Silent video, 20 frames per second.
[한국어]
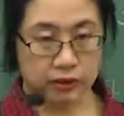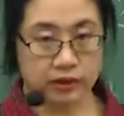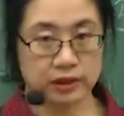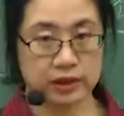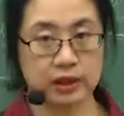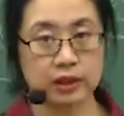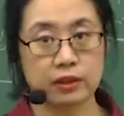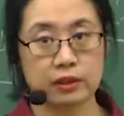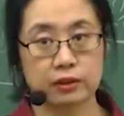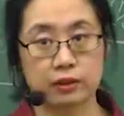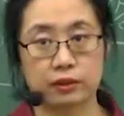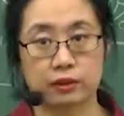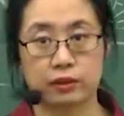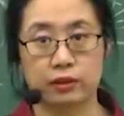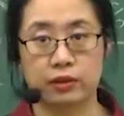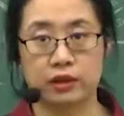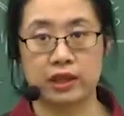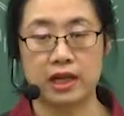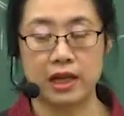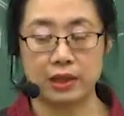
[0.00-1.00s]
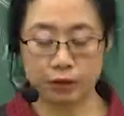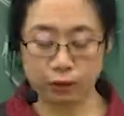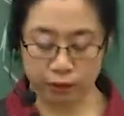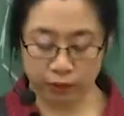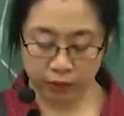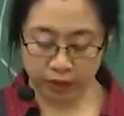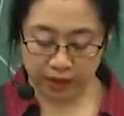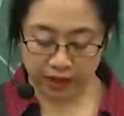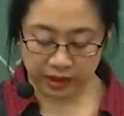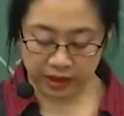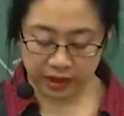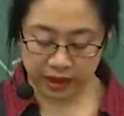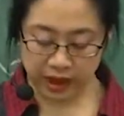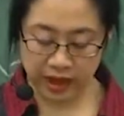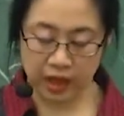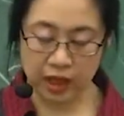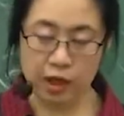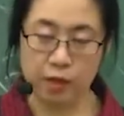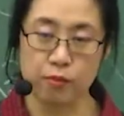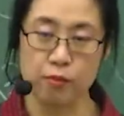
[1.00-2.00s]
친구,
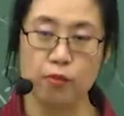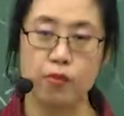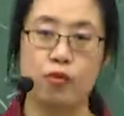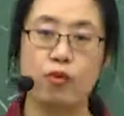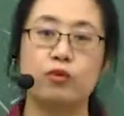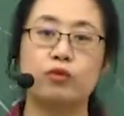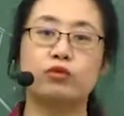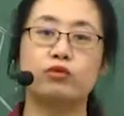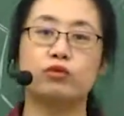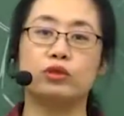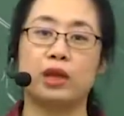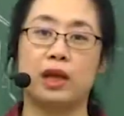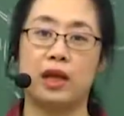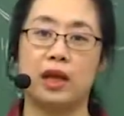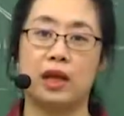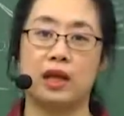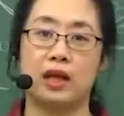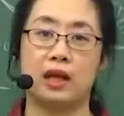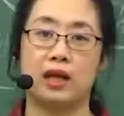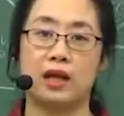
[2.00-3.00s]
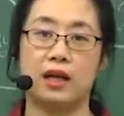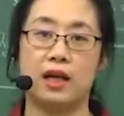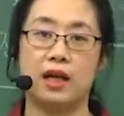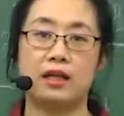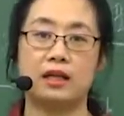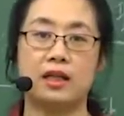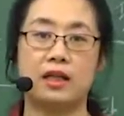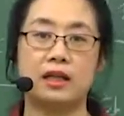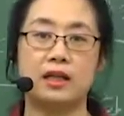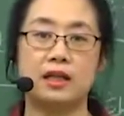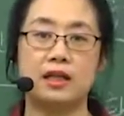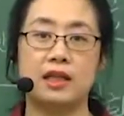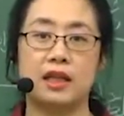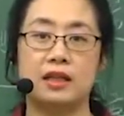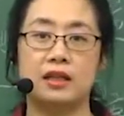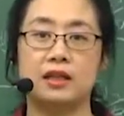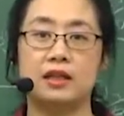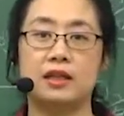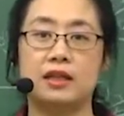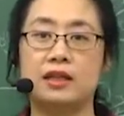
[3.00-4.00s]
가족관계 모두 다 해당이
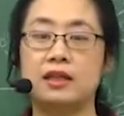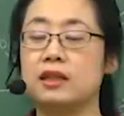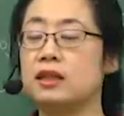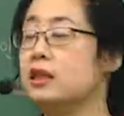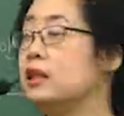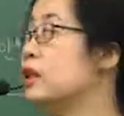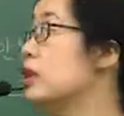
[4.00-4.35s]
되는